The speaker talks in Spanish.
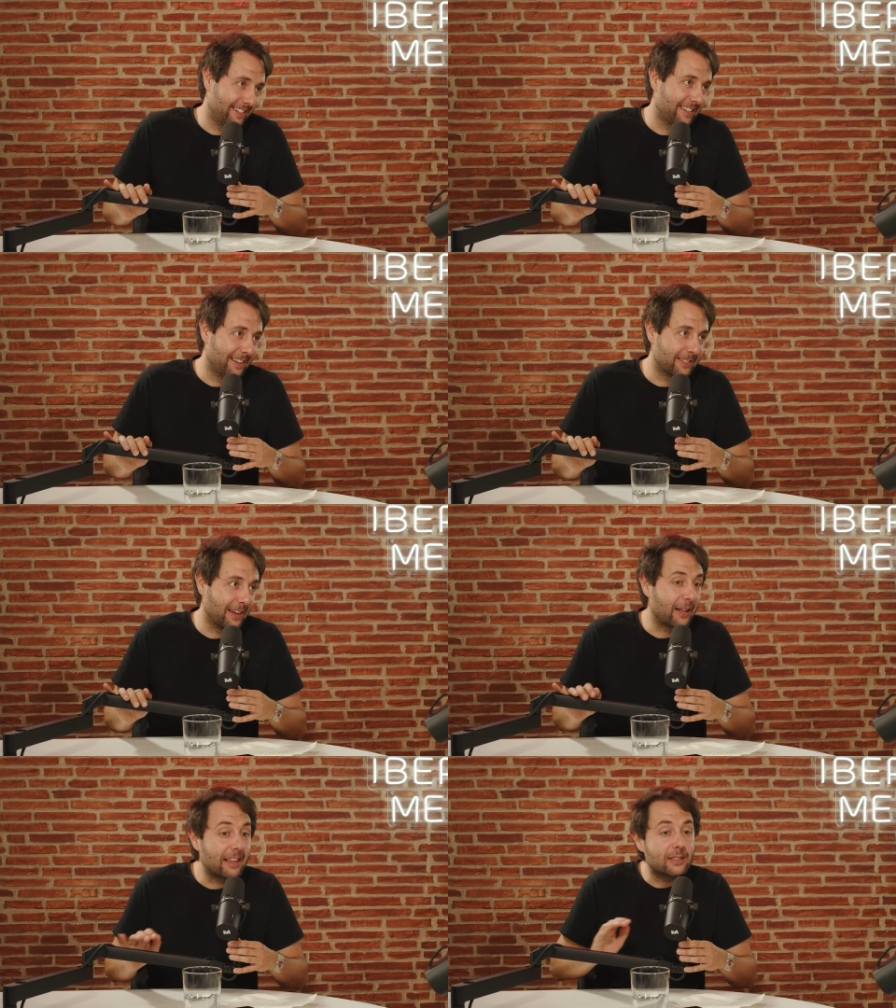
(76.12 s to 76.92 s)

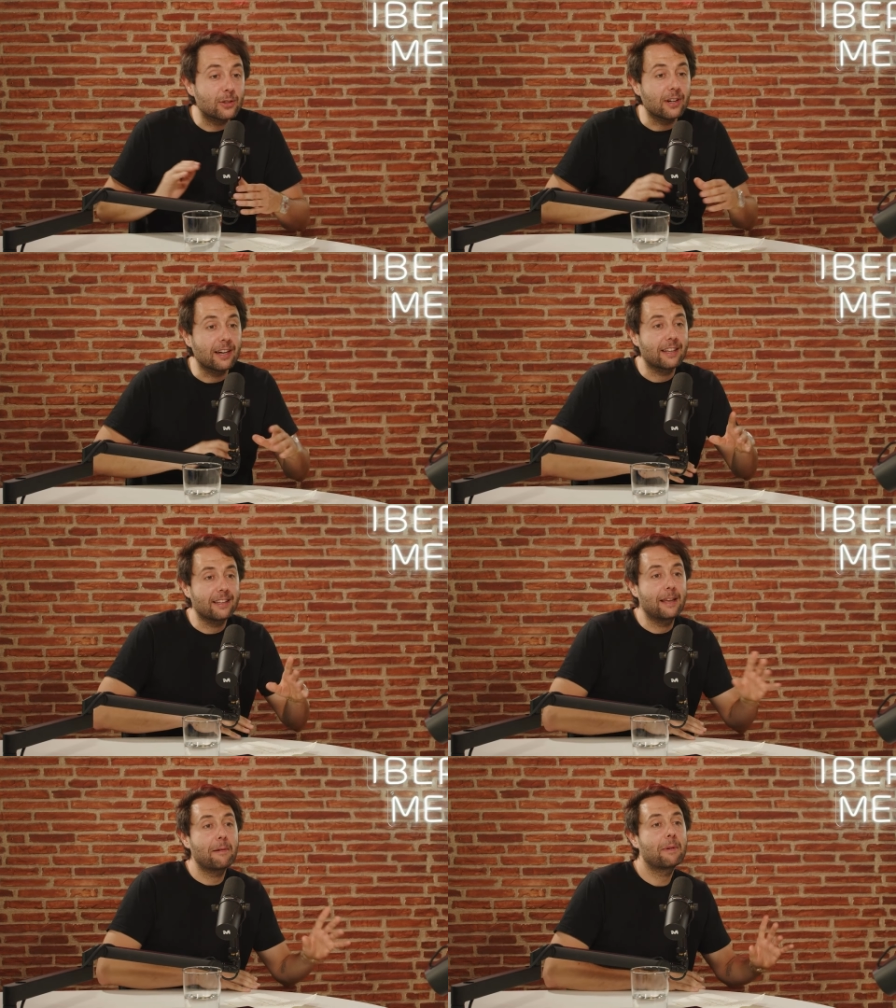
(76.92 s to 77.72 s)
De hecho,
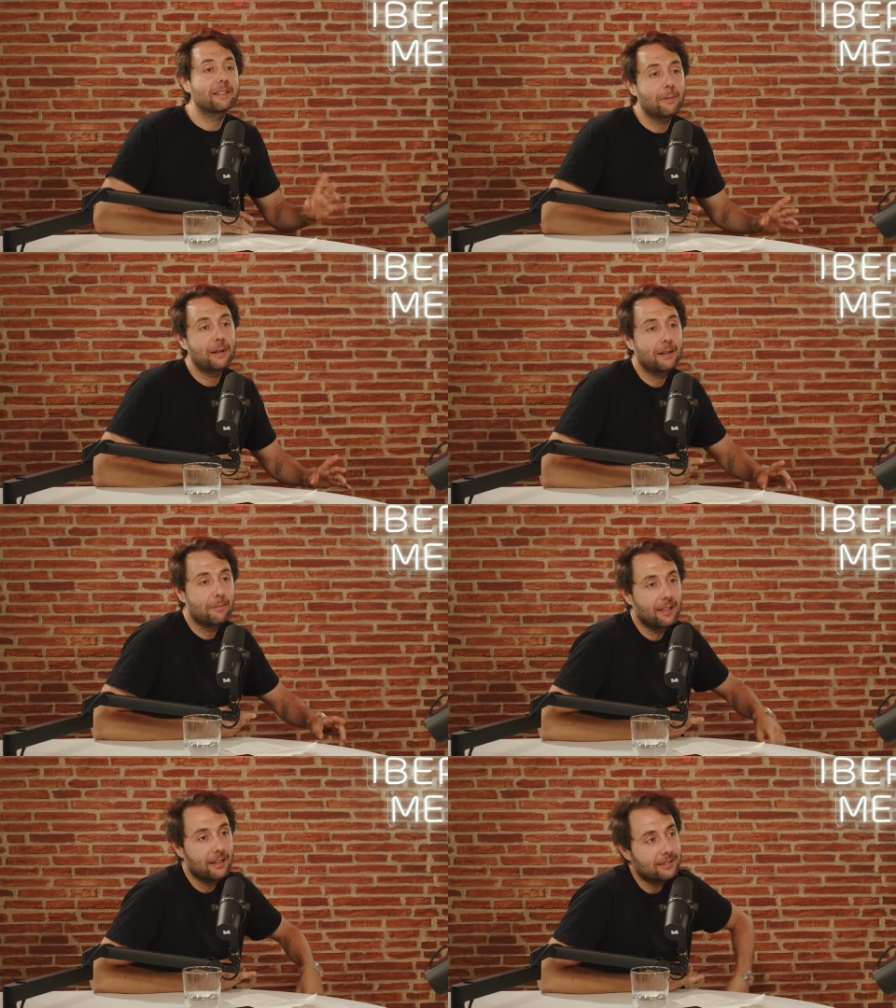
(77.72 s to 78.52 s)
ya me ha pasado varias
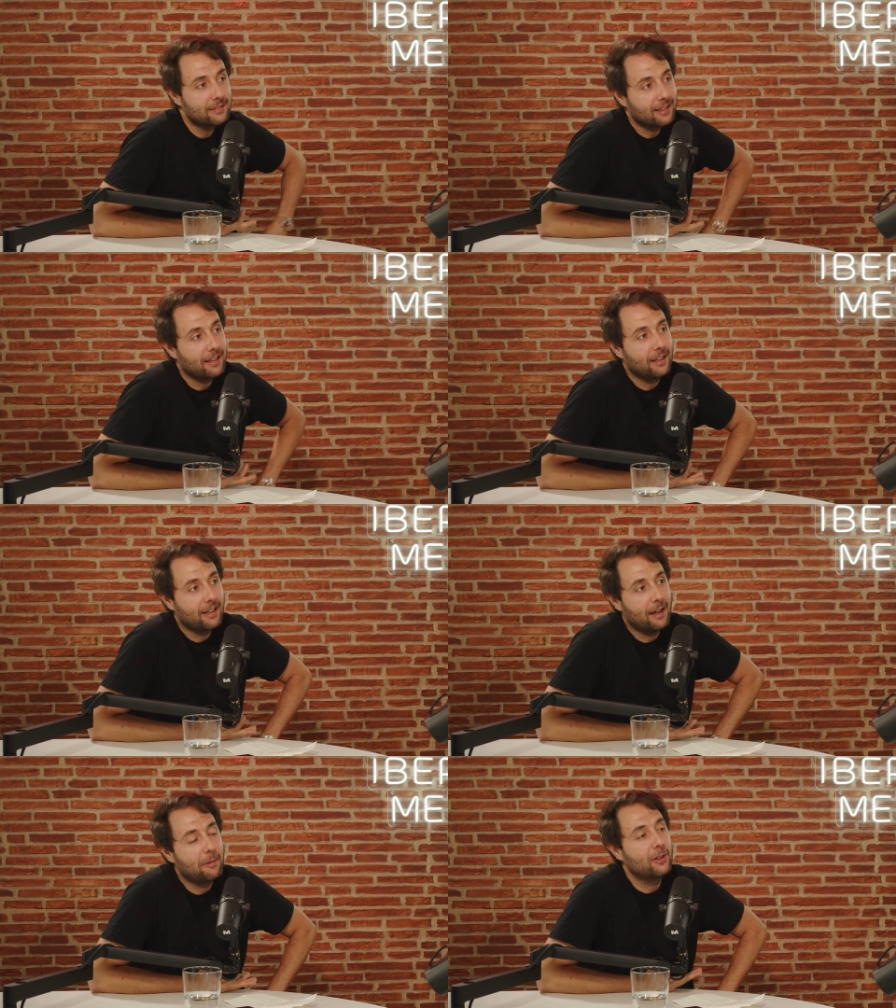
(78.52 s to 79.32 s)
veces
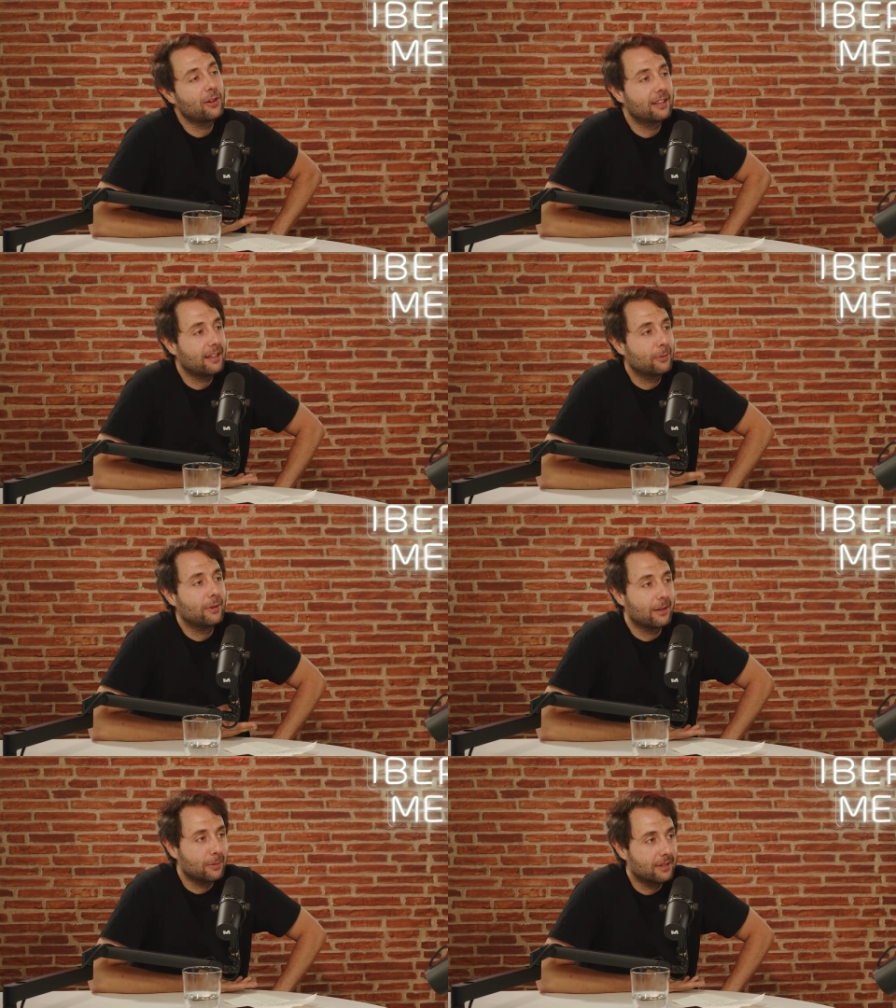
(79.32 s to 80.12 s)
que ha venido gente que
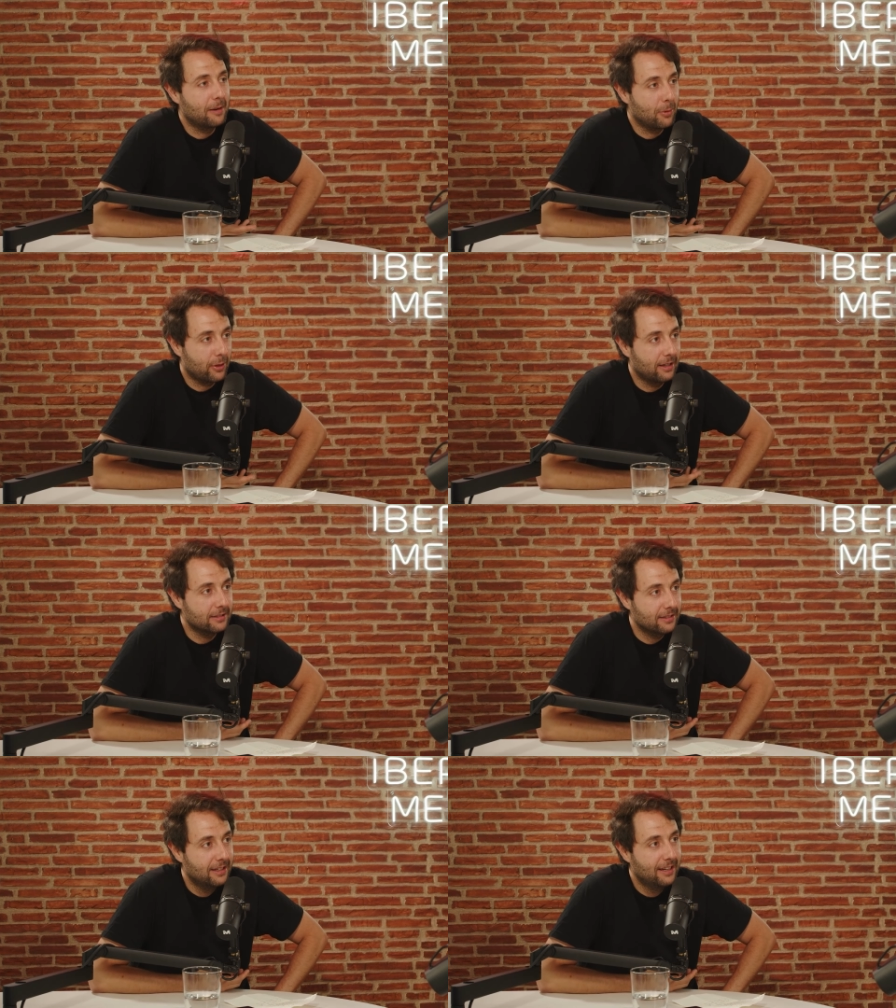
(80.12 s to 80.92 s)
nunca ha escuchado el
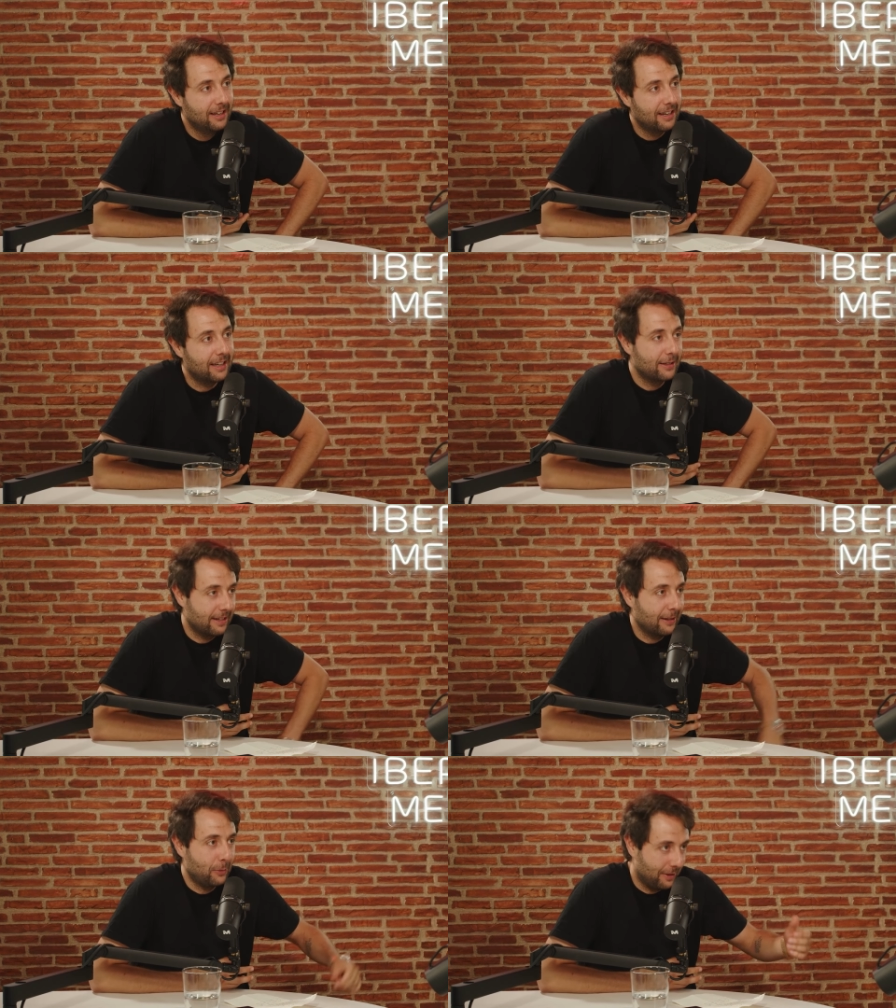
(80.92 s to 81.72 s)
podcast y
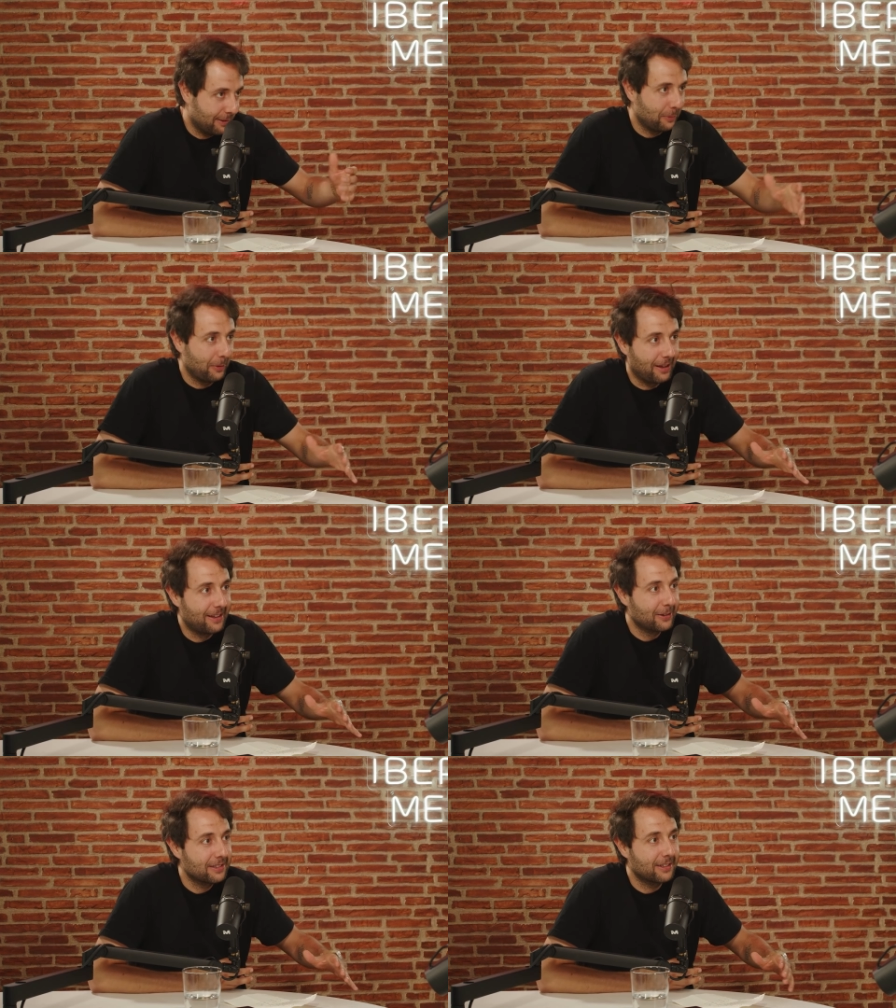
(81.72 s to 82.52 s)
sé que tú eres uno de ellos.